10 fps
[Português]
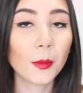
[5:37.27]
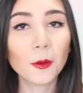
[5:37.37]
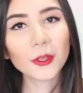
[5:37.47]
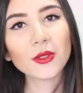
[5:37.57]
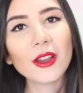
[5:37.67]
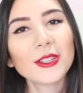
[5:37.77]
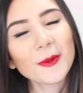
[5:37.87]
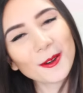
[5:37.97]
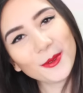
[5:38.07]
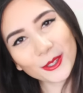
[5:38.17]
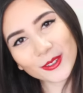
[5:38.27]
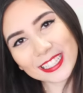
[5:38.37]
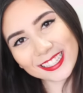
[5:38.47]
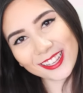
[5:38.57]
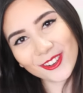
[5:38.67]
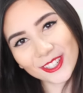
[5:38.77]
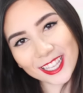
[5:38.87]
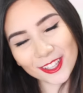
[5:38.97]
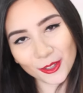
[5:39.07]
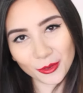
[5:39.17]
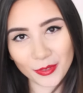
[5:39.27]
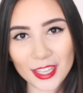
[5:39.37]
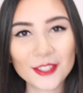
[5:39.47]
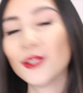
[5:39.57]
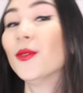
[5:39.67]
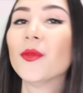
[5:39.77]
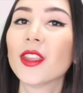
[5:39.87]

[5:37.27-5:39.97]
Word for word: Bom pessoal, espero muito que vocês tenham gostado do vídeo.